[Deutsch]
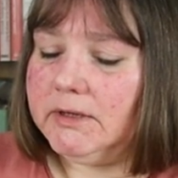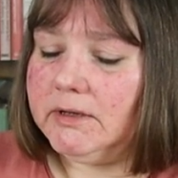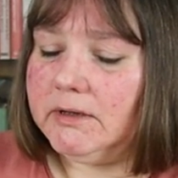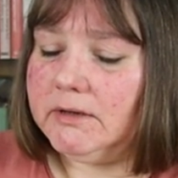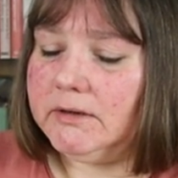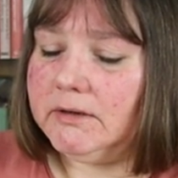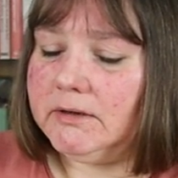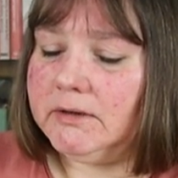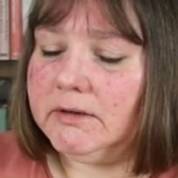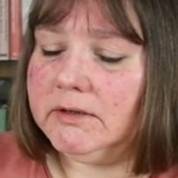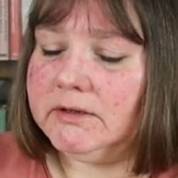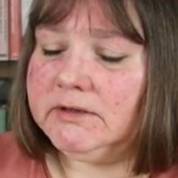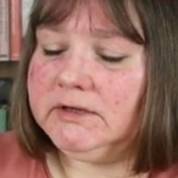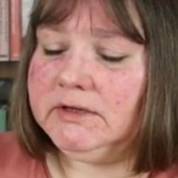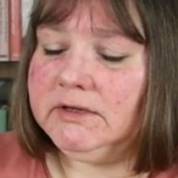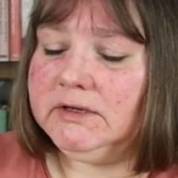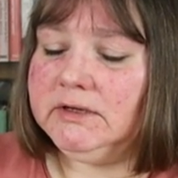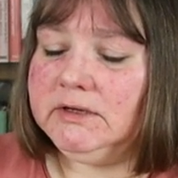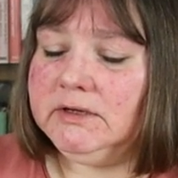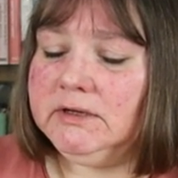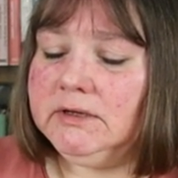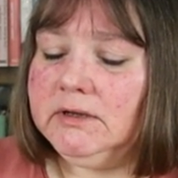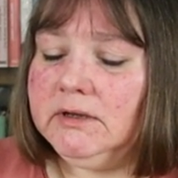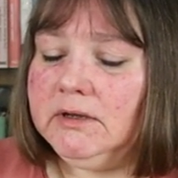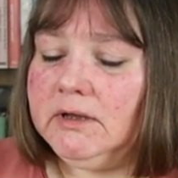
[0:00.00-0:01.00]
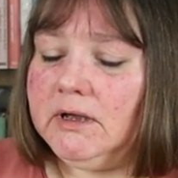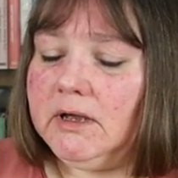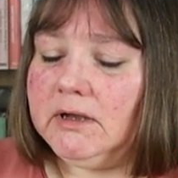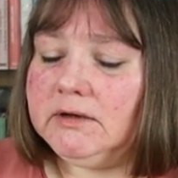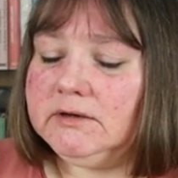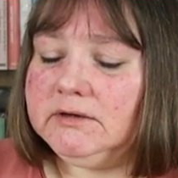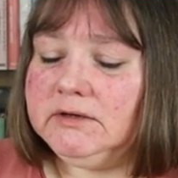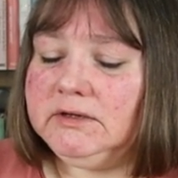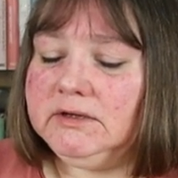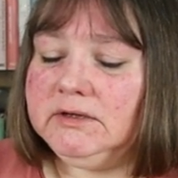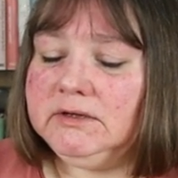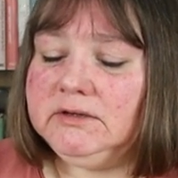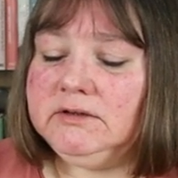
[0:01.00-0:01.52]
äh, die
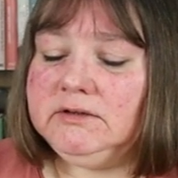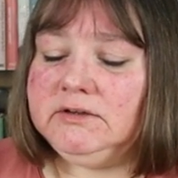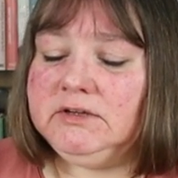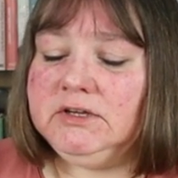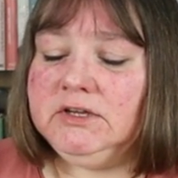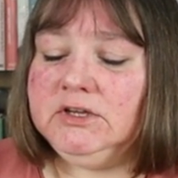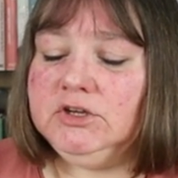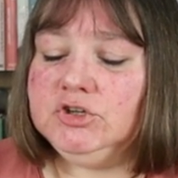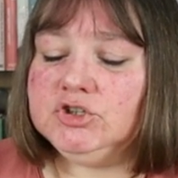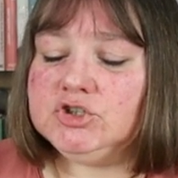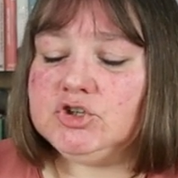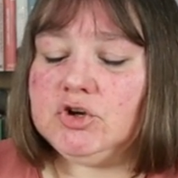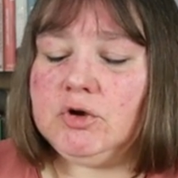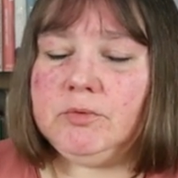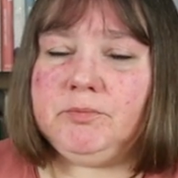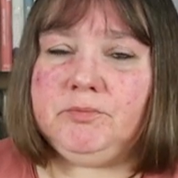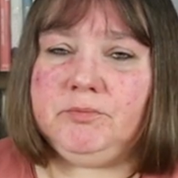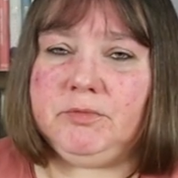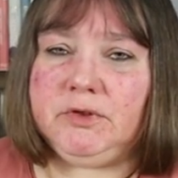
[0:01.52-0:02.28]
die t Shop